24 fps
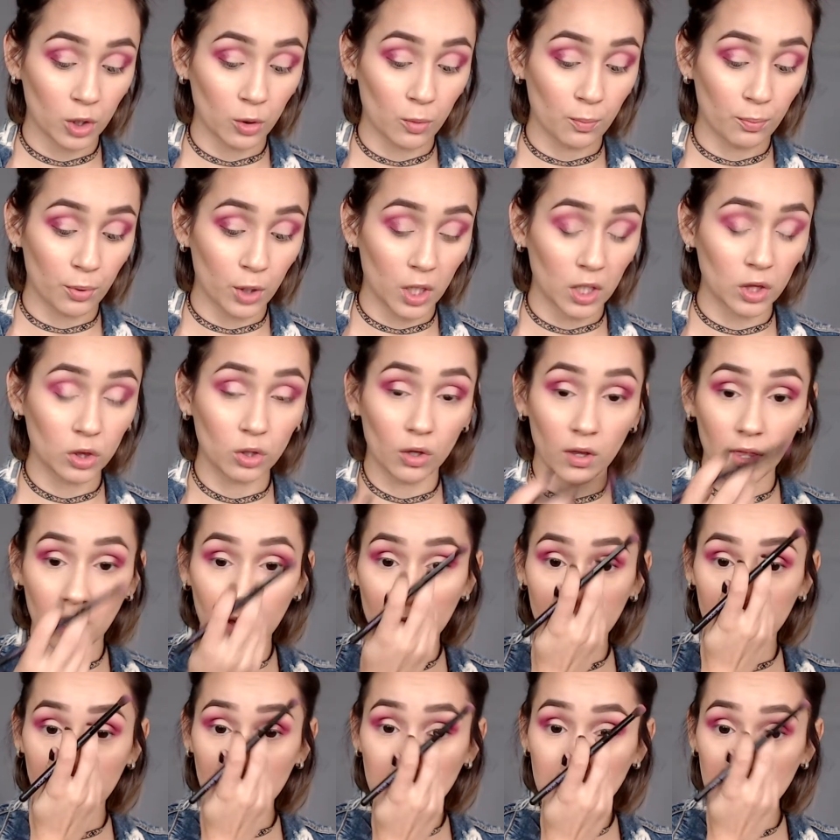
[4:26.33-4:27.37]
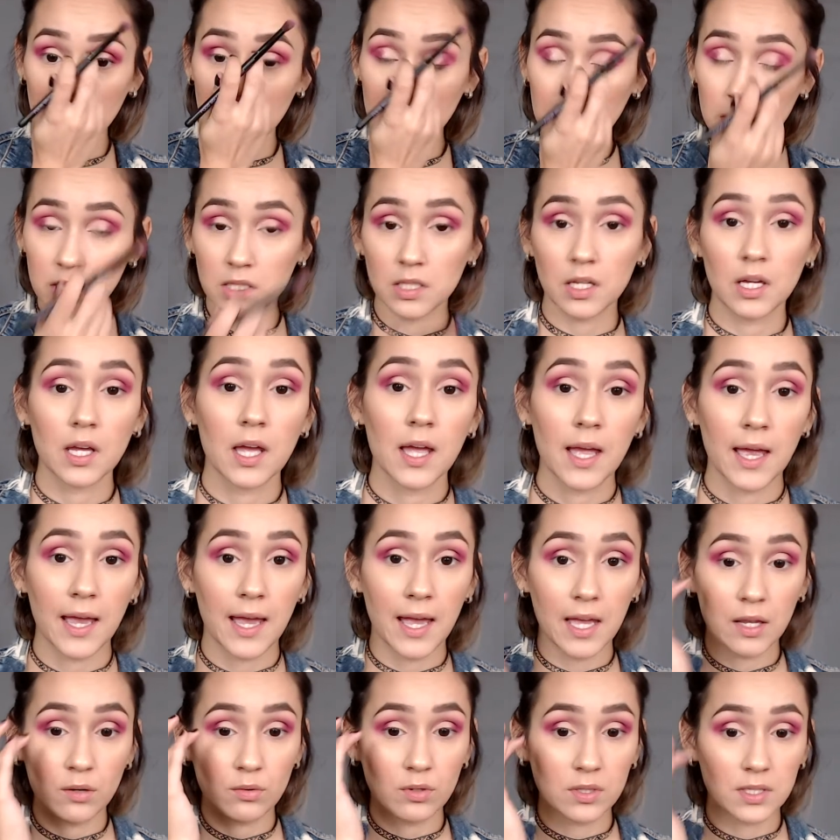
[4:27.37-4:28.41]
que un poquito de énfasis
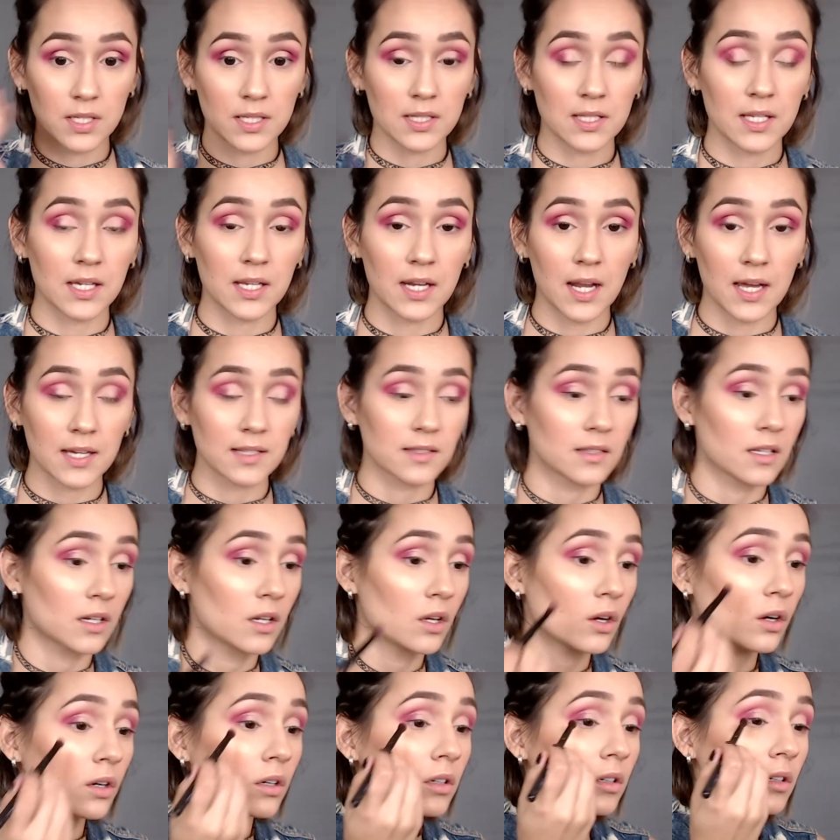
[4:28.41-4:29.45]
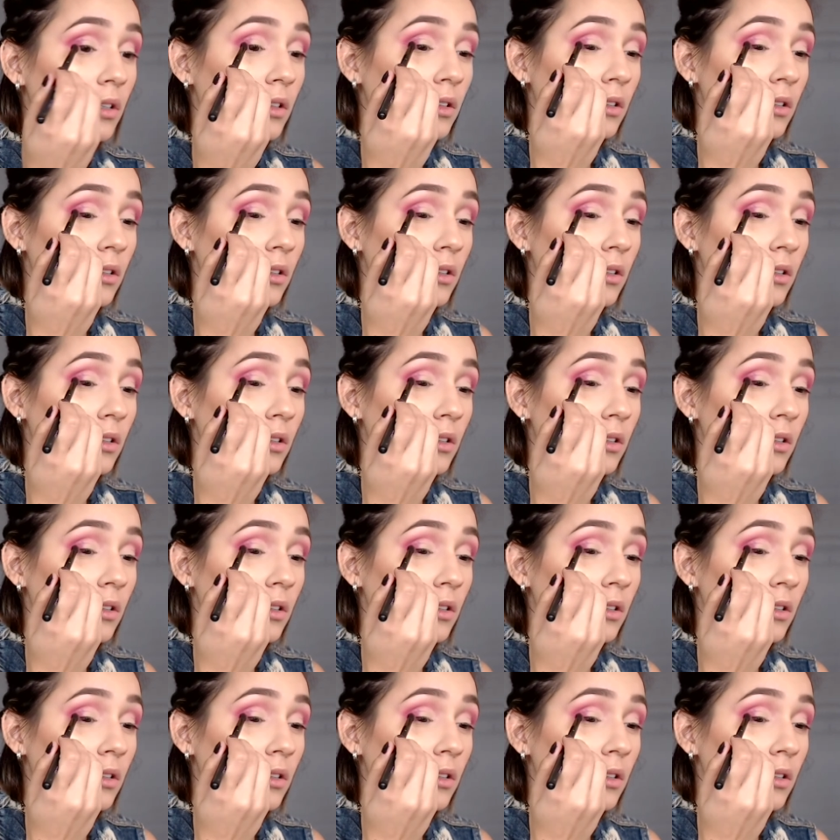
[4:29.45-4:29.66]
en nuestra esquina exterior.